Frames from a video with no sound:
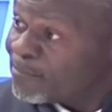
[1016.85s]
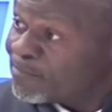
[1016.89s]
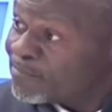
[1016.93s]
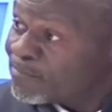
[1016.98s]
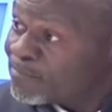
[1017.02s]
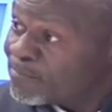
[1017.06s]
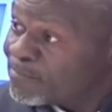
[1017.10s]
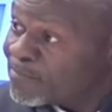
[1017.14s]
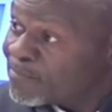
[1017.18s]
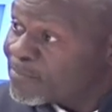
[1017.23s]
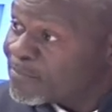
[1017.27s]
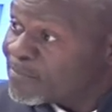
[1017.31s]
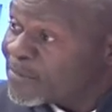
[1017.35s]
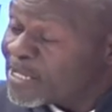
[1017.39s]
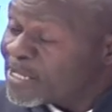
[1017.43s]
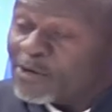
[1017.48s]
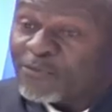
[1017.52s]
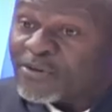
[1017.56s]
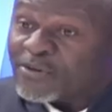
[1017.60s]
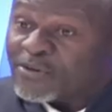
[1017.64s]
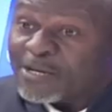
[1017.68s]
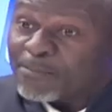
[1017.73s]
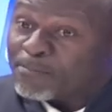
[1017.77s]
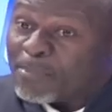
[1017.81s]
qui ne faisaient
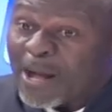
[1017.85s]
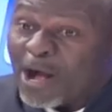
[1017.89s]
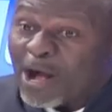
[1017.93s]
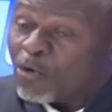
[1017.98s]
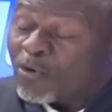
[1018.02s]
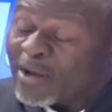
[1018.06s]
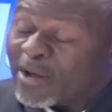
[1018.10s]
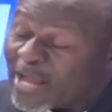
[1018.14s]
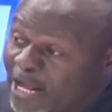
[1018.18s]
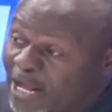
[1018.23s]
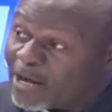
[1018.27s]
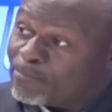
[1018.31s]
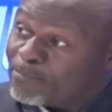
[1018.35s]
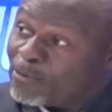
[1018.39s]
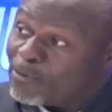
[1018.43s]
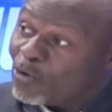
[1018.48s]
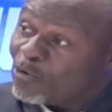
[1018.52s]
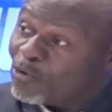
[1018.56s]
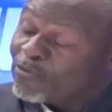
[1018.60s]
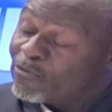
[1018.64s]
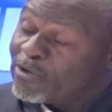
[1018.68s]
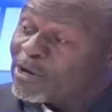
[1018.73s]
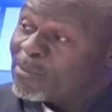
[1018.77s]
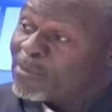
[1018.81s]
pas aucun rapport au gouvernement
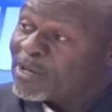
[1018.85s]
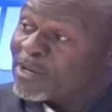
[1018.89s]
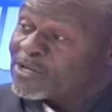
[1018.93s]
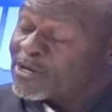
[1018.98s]
central.